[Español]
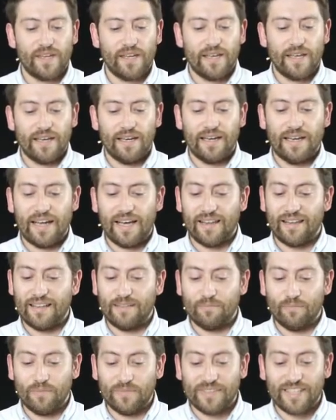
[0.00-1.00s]
La
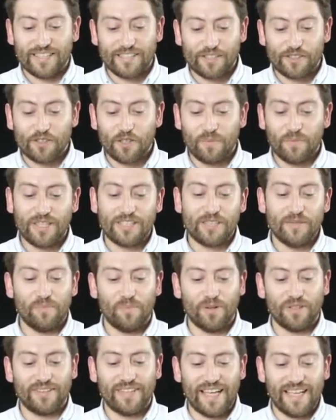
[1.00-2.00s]
decisión más
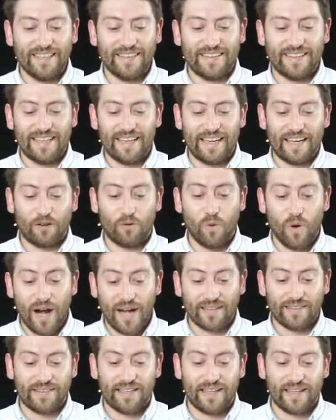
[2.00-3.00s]
importante, la
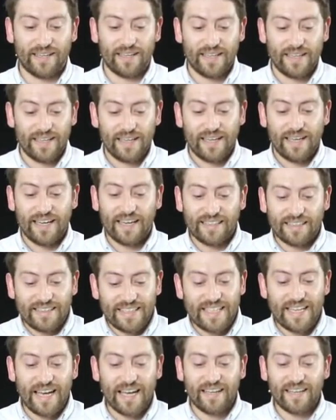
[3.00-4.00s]
cuarta, el
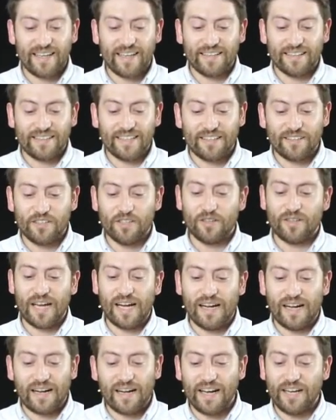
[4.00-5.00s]
día en que entendió que
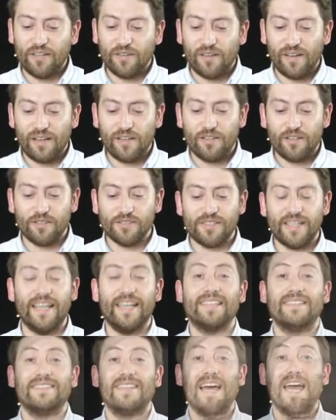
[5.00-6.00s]
el reino de Dios
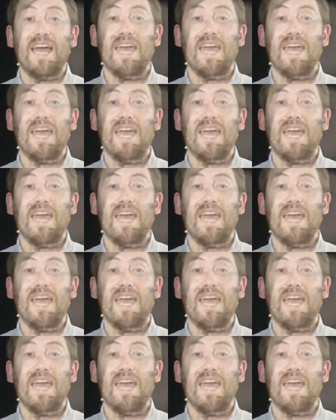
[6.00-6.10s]
está